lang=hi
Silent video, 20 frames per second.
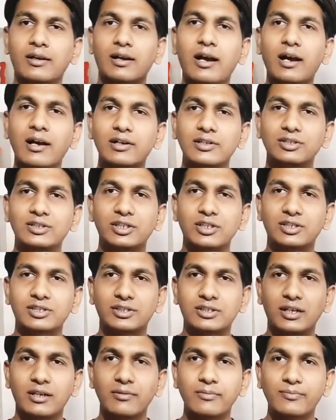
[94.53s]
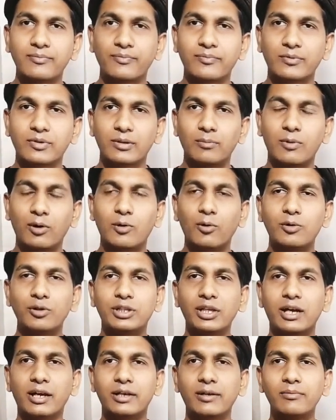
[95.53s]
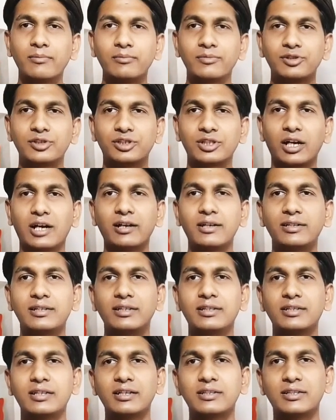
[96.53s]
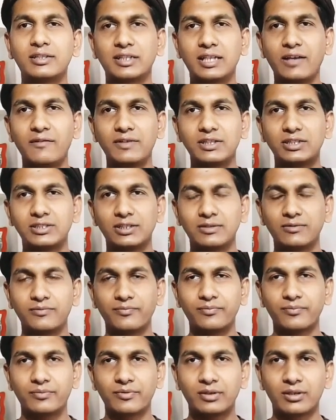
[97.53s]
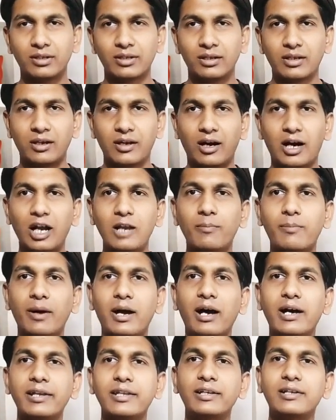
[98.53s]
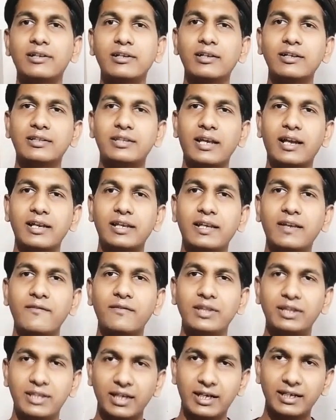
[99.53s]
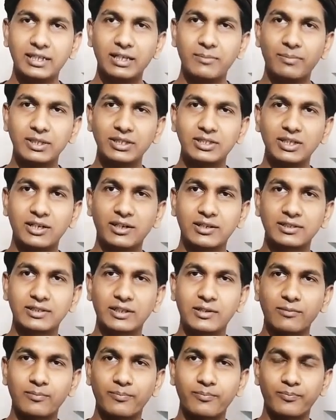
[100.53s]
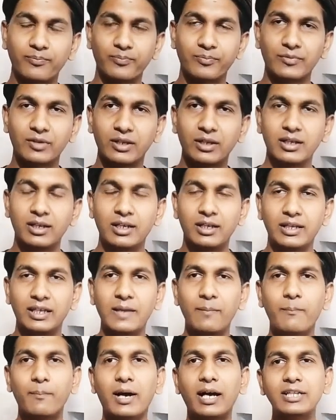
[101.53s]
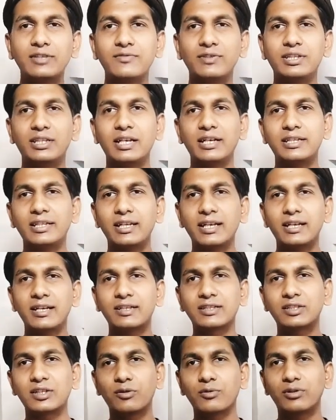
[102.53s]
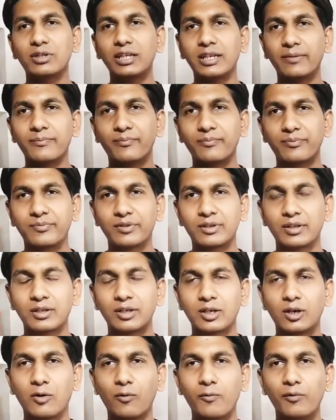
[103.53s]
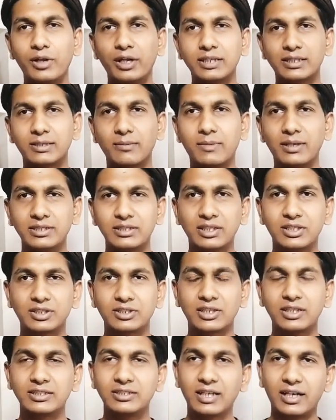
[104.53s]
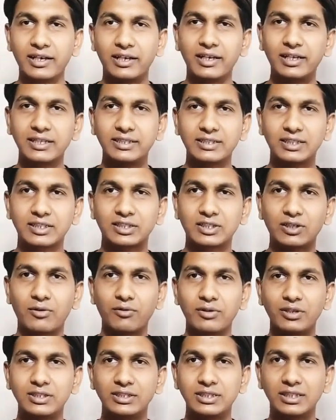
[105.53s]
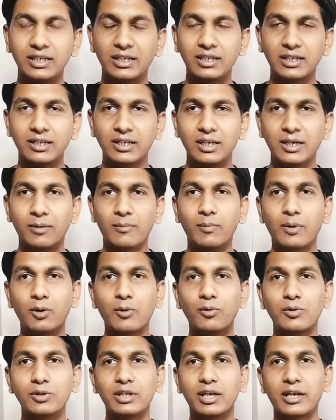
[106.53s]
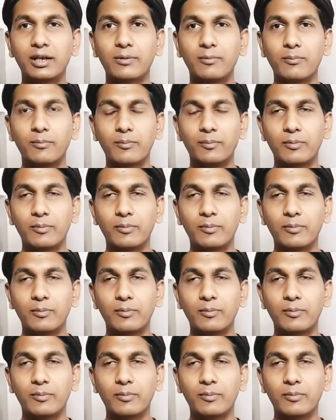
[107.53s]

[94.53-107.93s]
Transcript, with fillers: काक चेष्टा वको ध्यानो शांग निंदा तथेव अल्पहारी ग्रह त्याग की विद्यार्थी पंच लक्षण ये पांच विद्यार्थी के लक्षण होते हैं कौवे के समान चेष्टा जानने की चेष्टा होनी चाहिए बको ध्यान